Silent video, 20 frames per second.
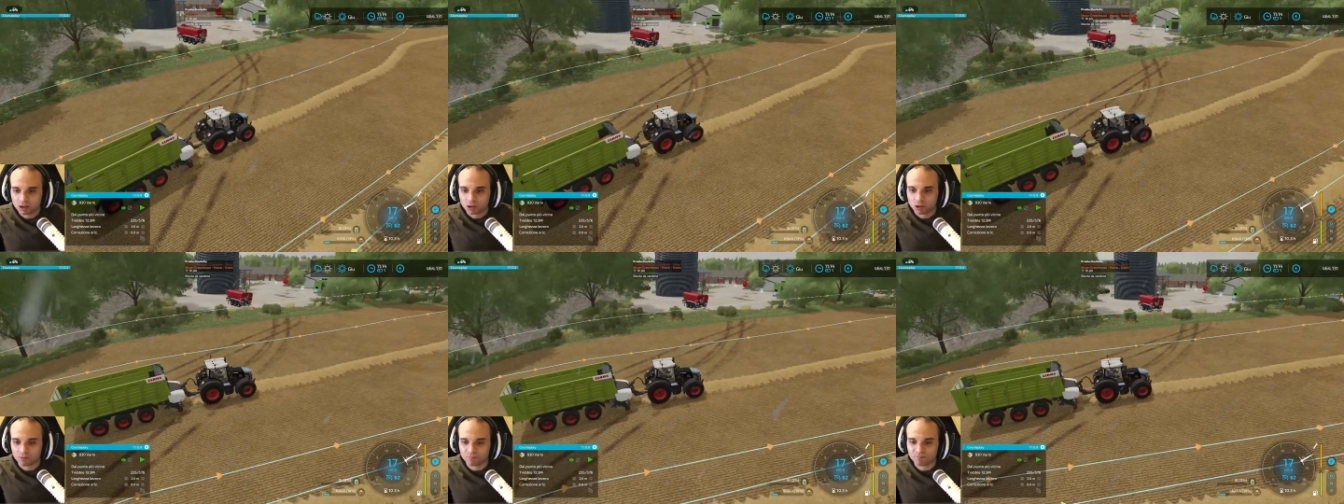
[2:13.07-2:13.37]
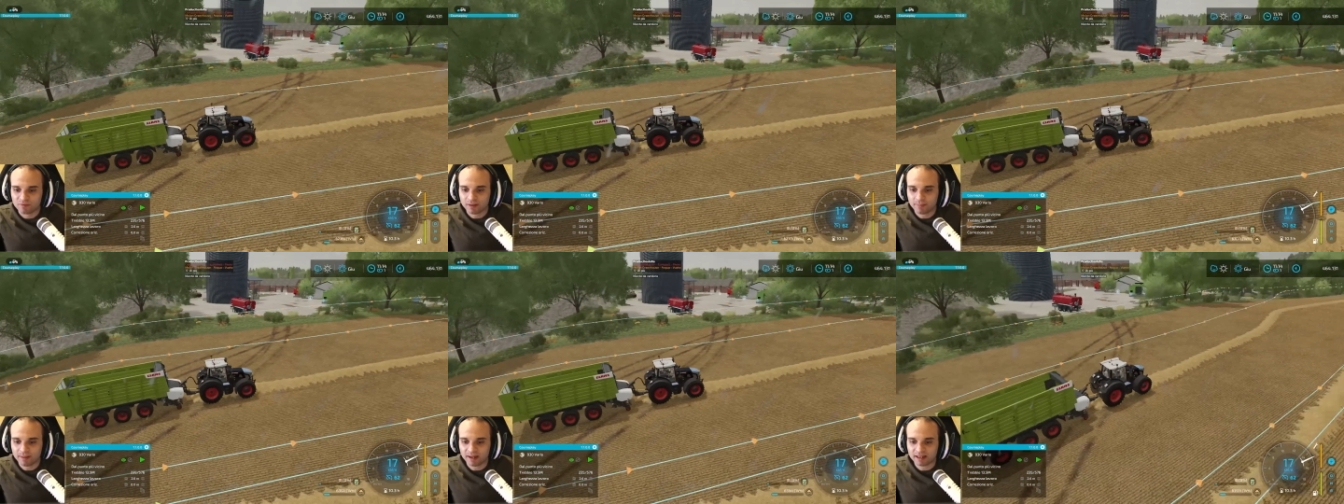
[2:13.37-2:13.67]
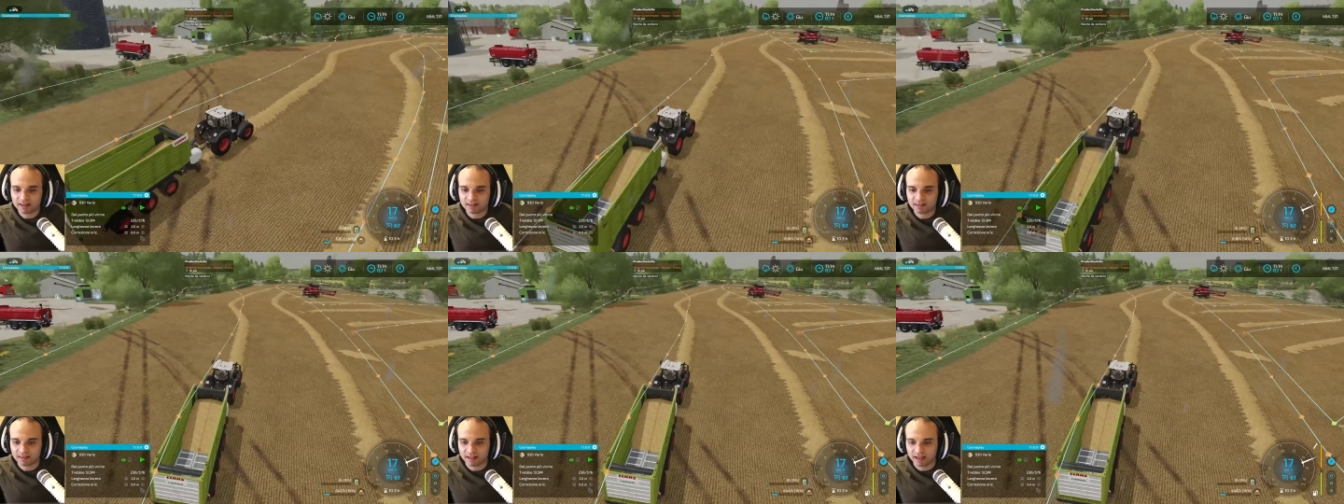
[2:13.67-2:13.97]

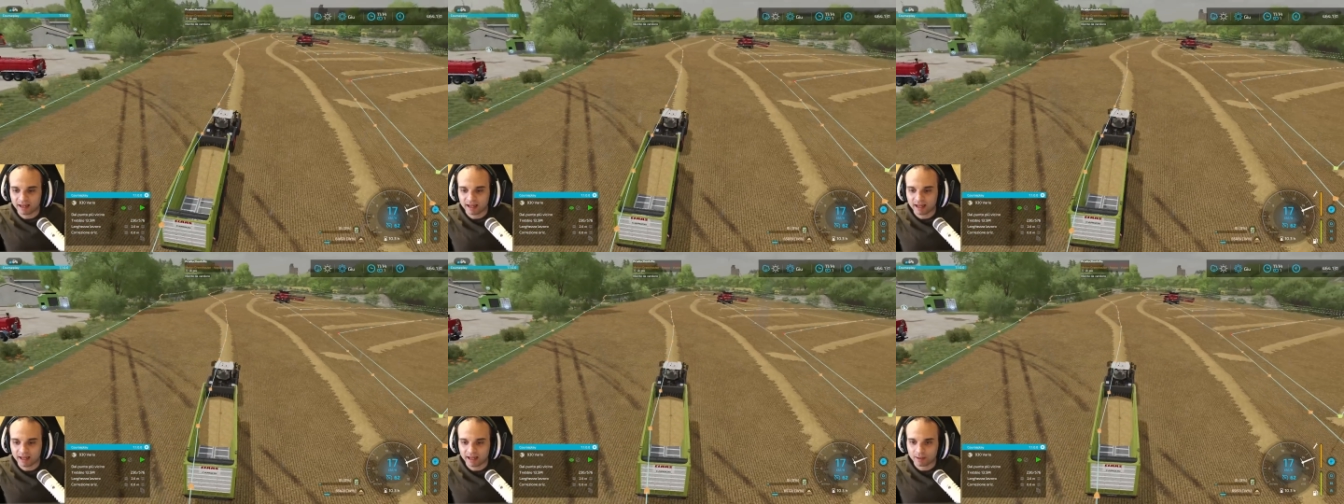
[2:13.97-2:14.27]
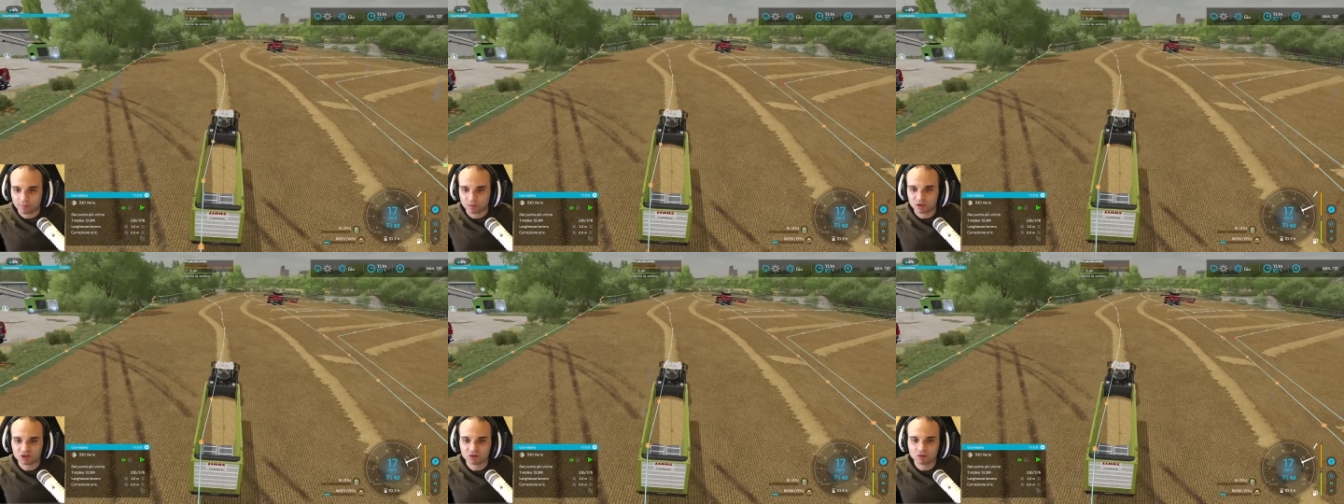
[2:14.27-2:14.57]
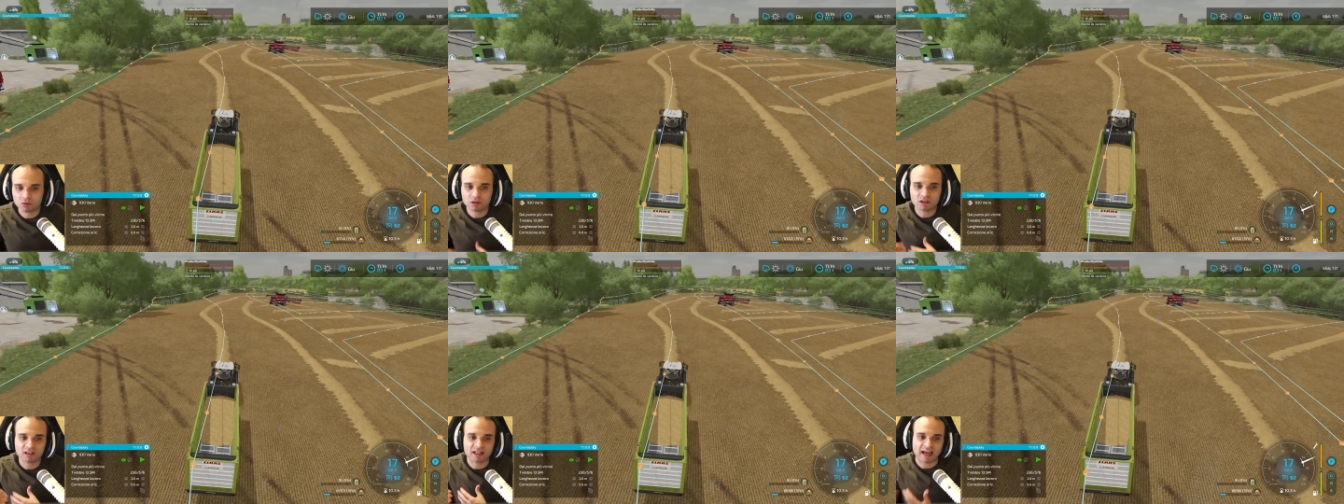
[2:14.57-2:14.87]
Ovviamente
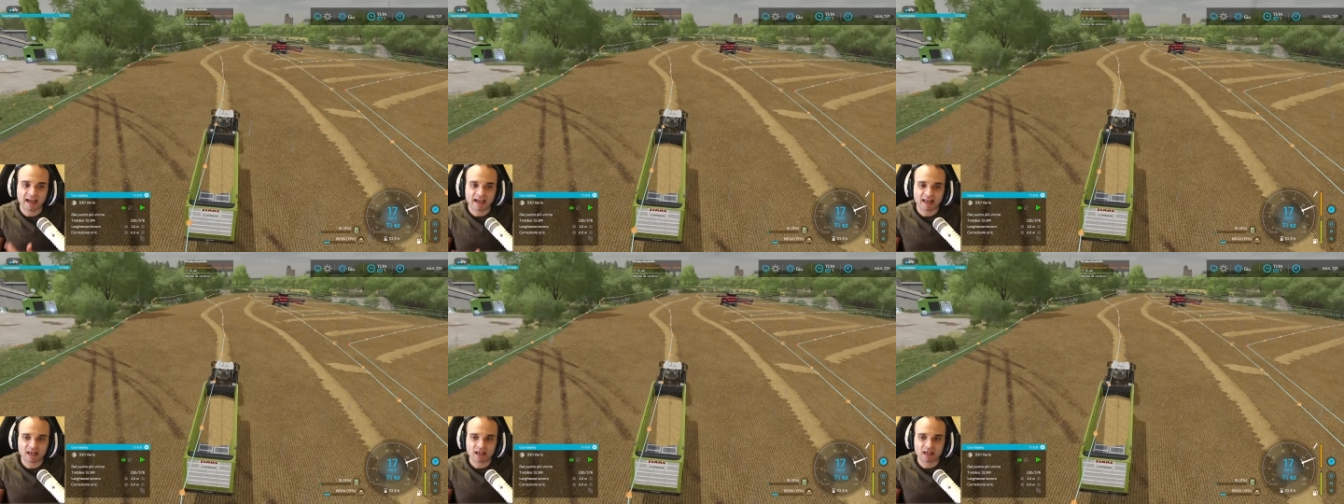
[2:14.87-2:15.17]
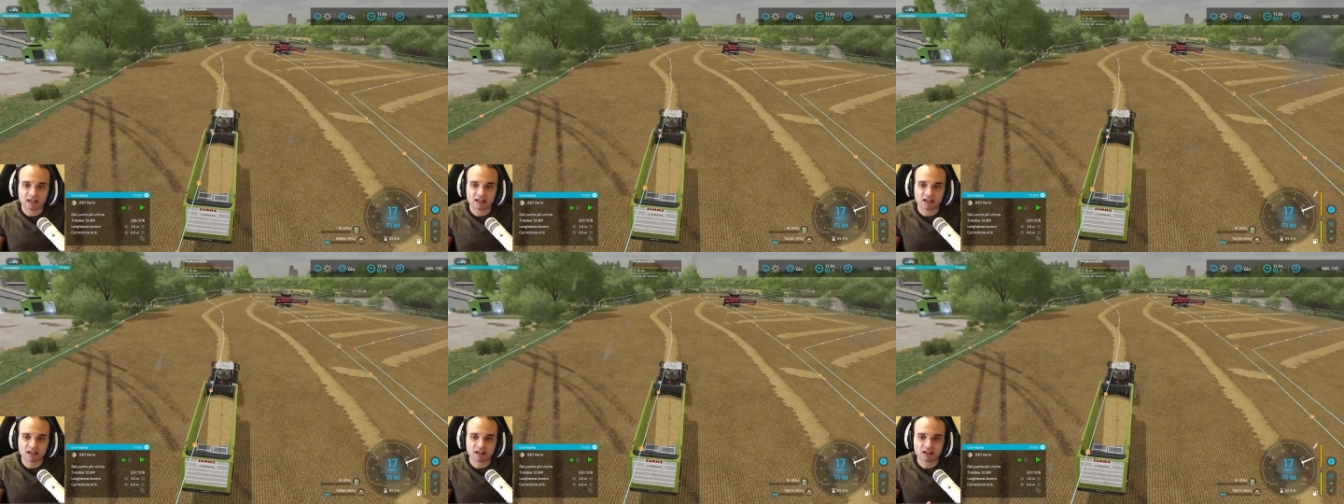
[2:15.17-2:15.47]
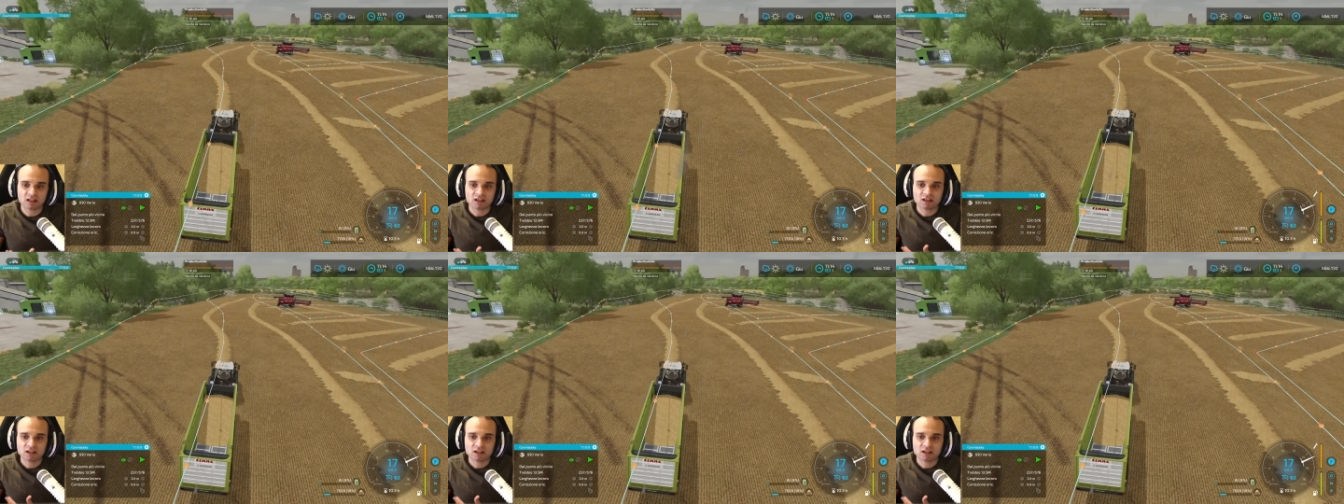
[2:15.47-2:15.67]
questo hotel,